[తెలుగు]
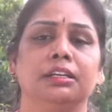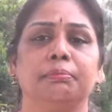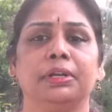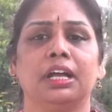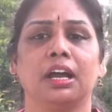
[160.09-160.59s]

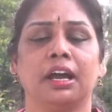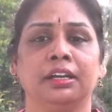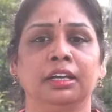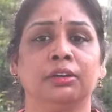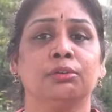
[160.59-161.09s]
నింపినా
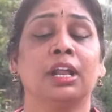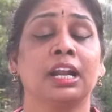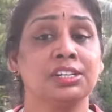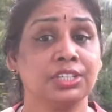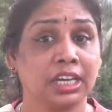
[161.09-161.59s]
కానీ కుల
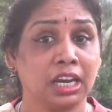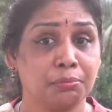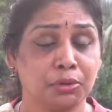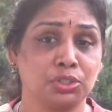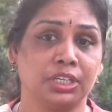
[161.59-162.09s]

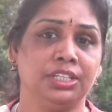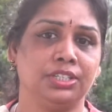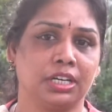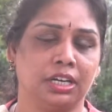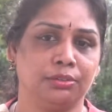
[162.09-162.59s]
రాజకీయాలను
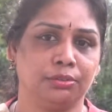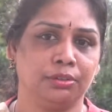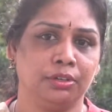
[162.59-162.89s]
ప్రోత్సహించట్లేదు